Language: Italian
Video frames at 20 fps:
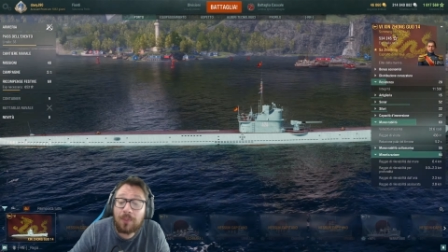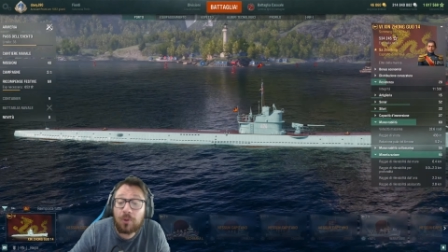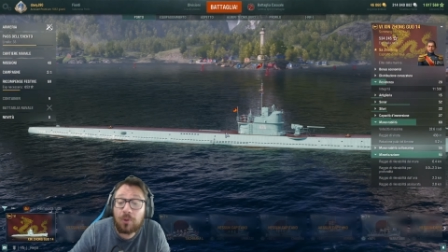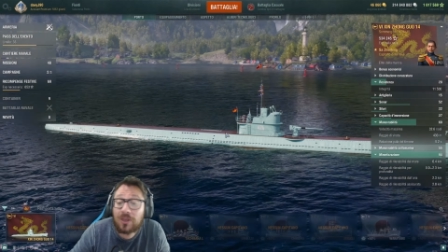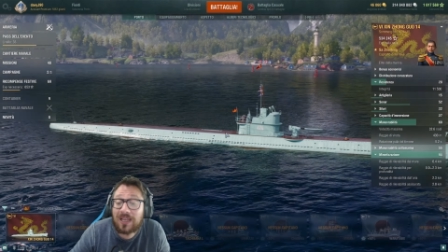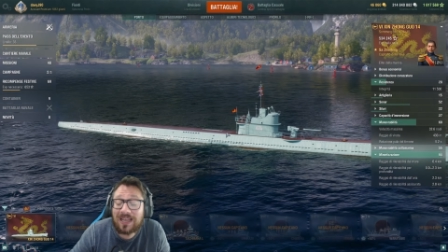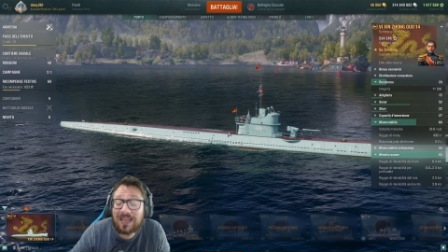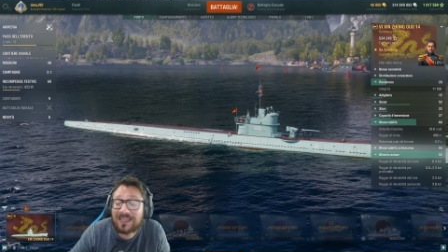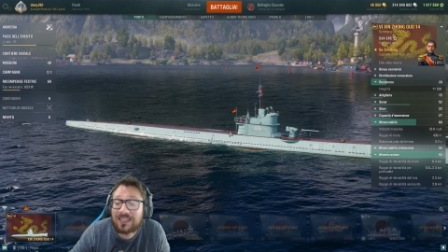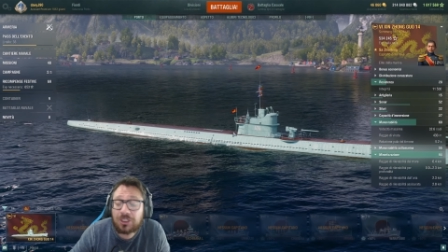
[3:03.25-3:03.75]
poi
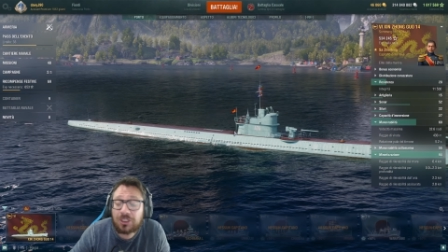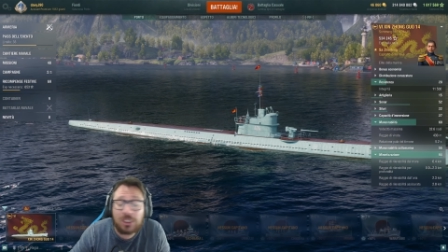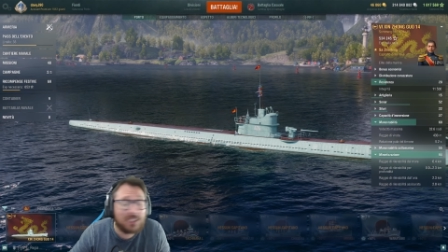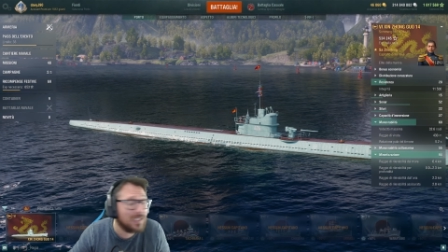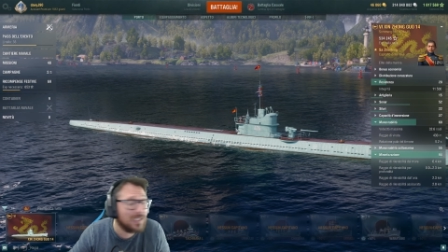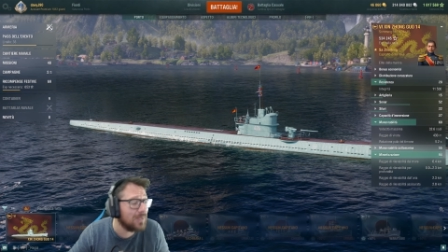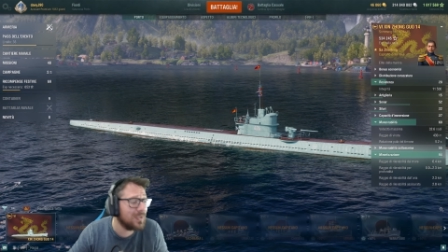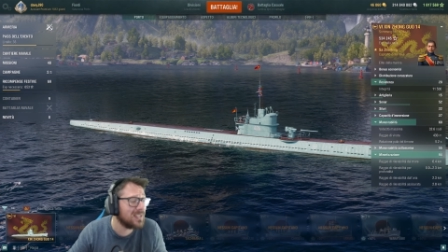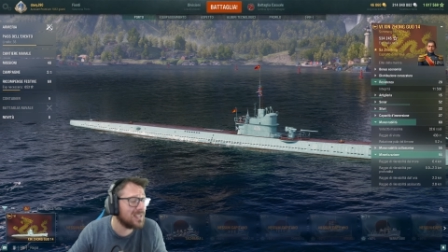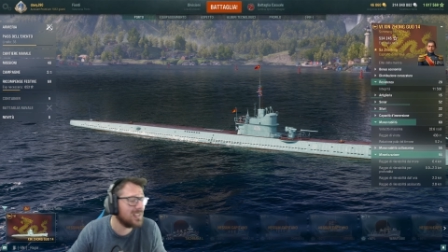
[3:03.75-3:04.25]
a una
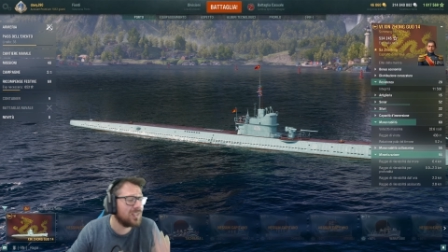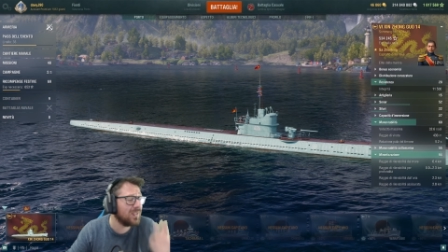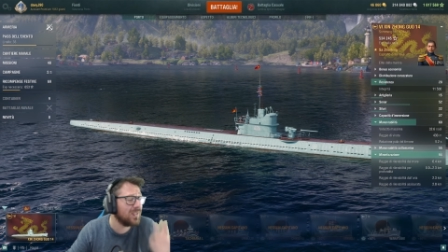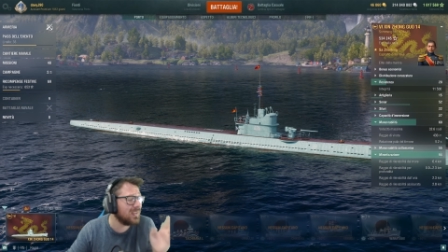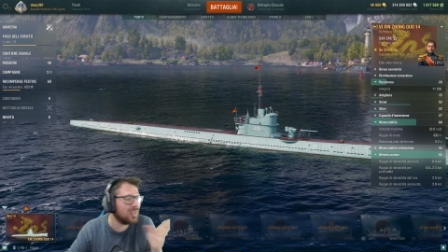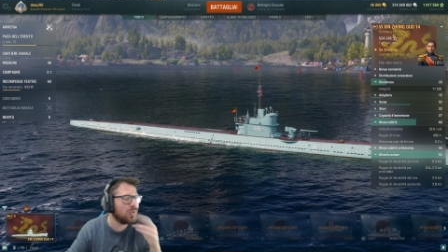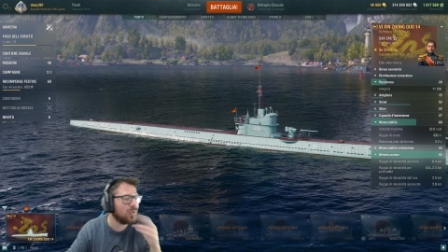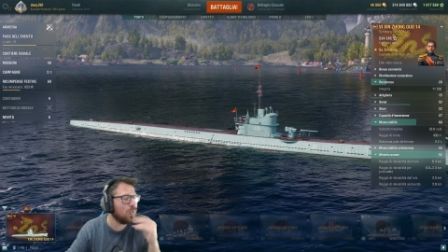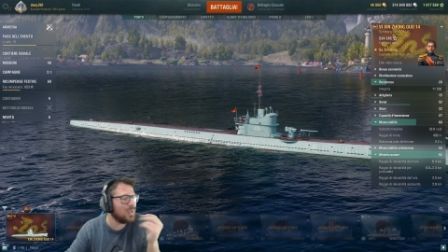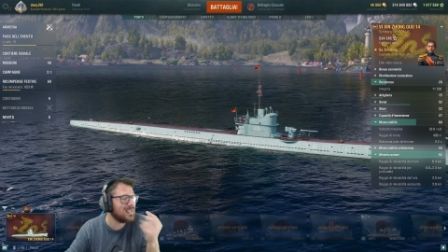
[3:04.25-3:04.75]
certa mi sta
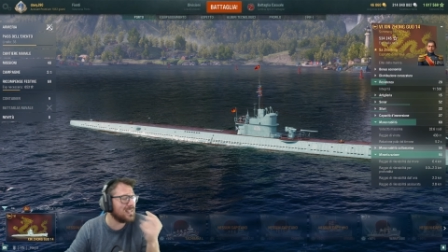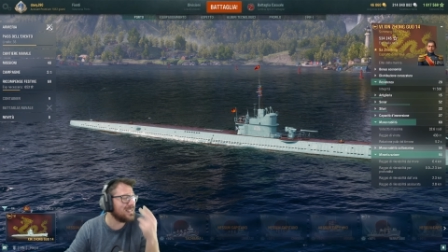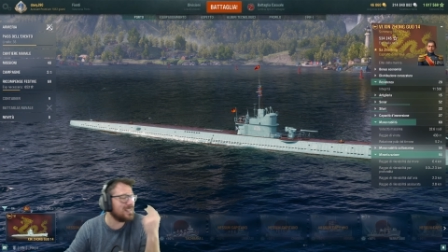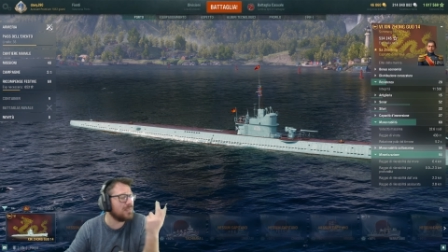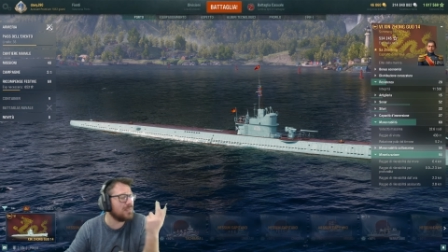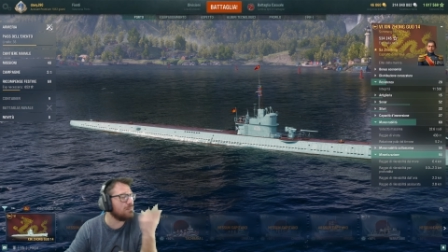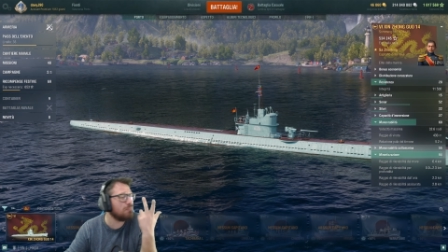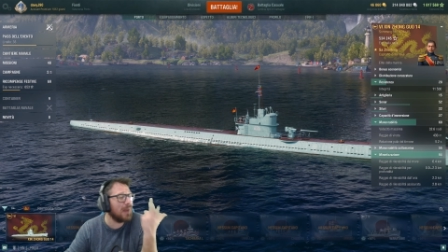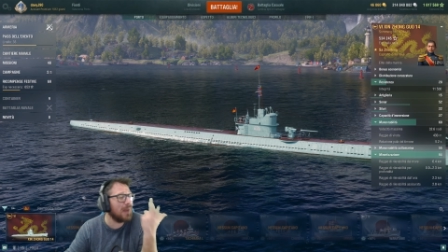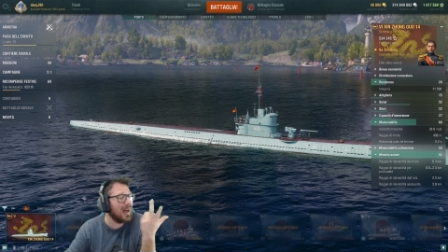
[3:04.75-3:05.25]
diventando quasi
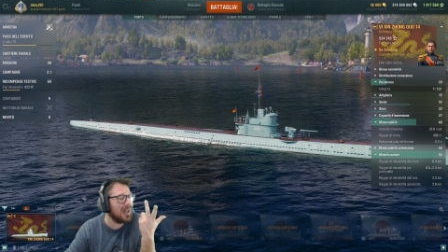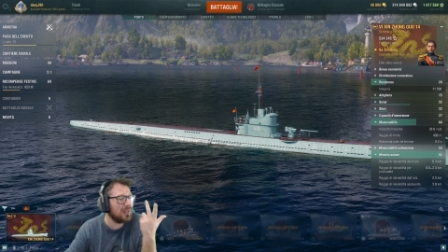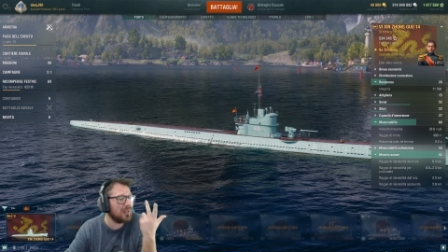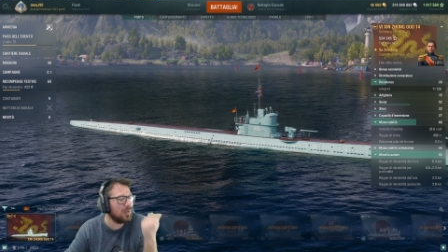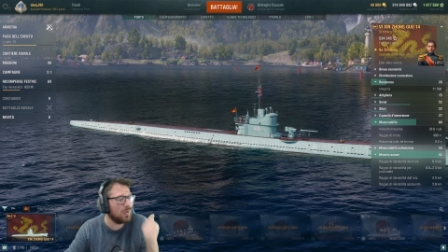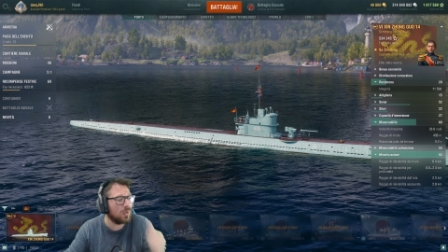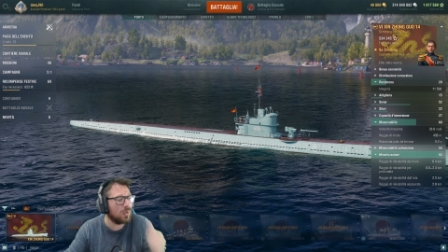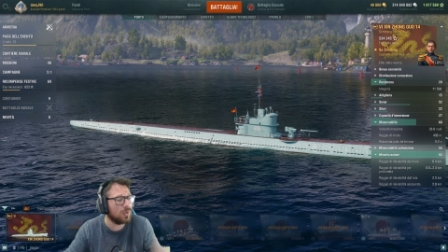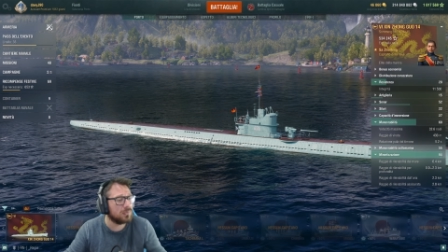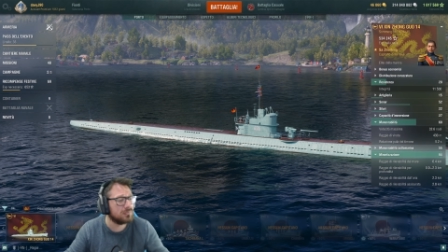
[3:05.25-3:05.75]

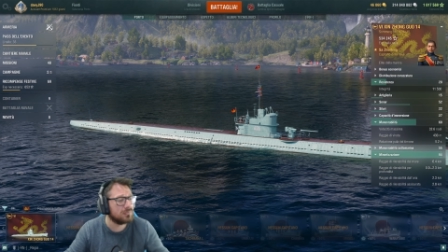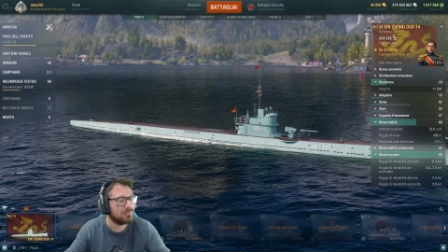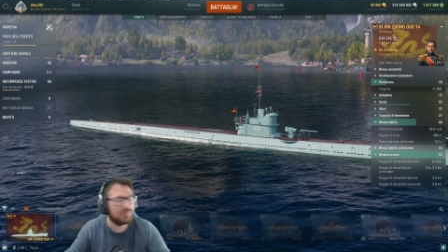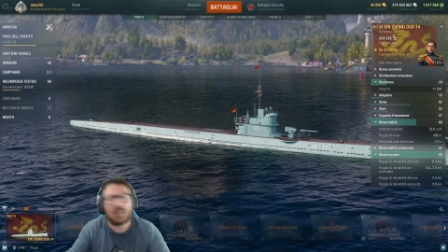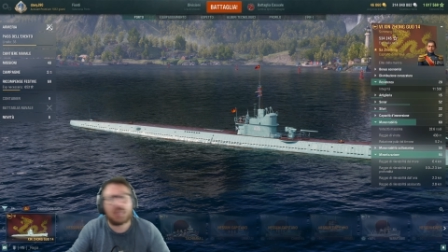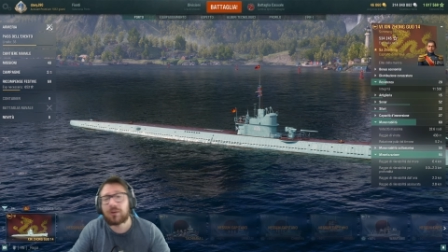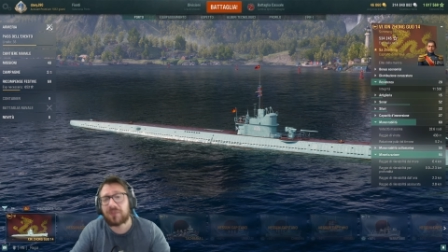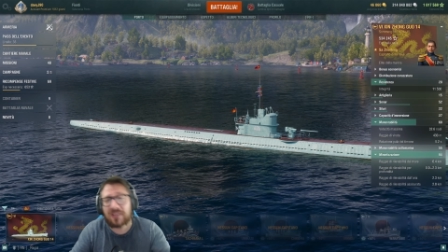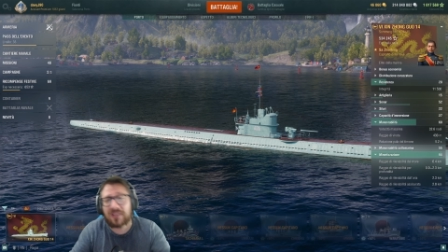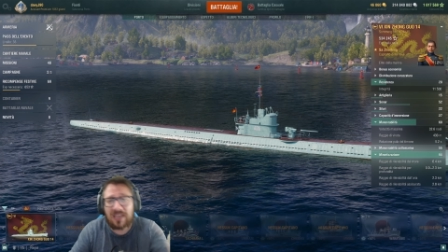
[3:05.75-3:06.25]
simpatico
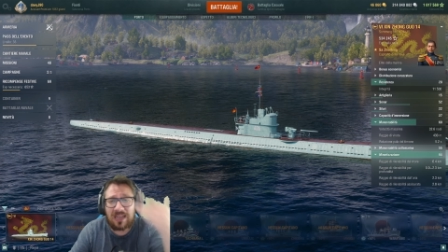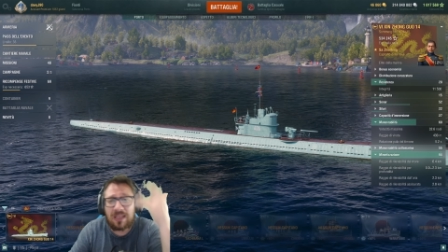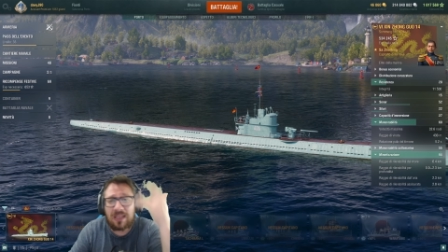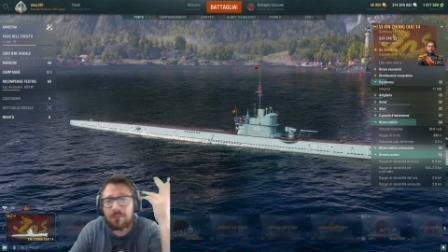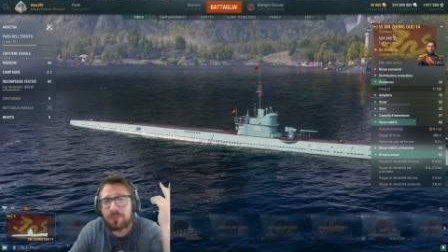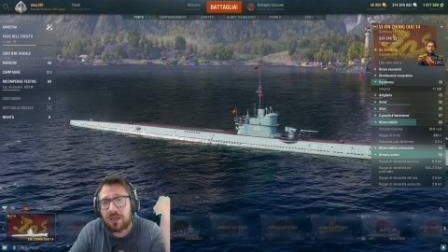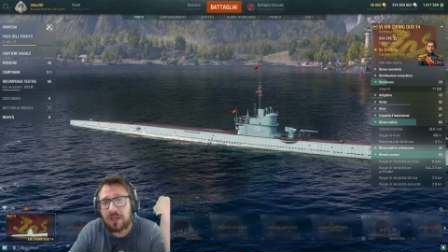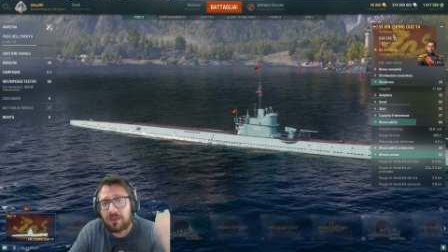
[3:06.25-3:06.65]
andiamo a vedere il gameplay